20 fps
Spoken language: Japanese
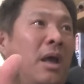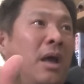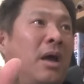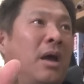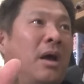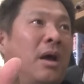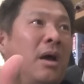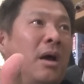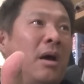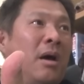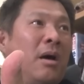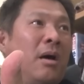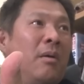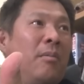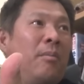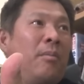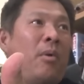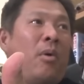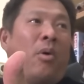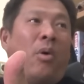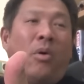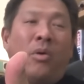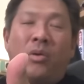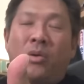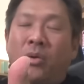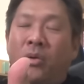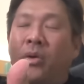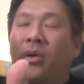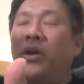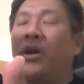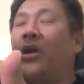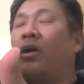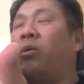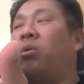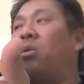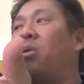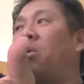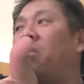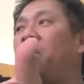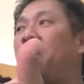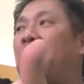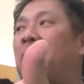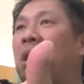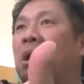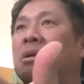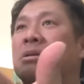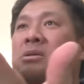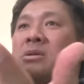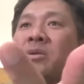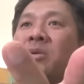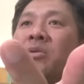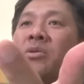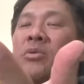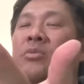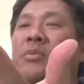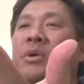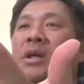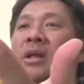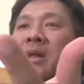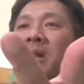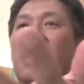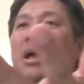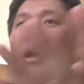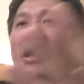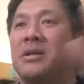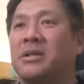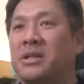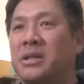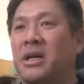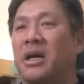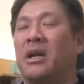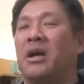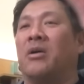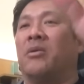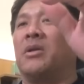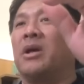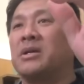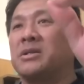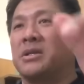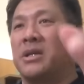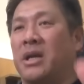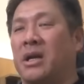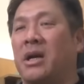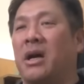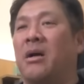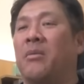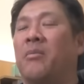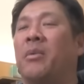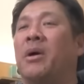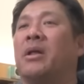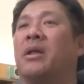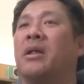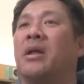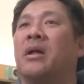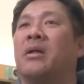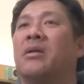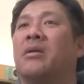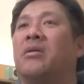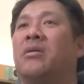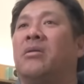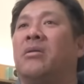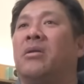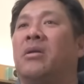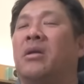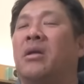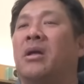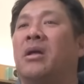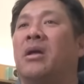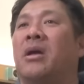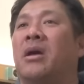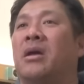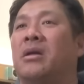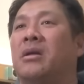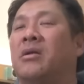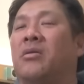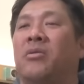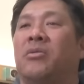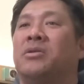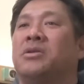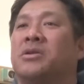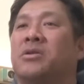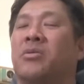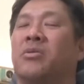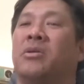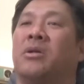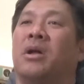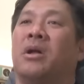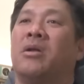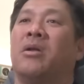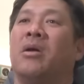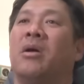もう本当にこうバランスよくみんなが力を出して頑張ったって言って日本一取った。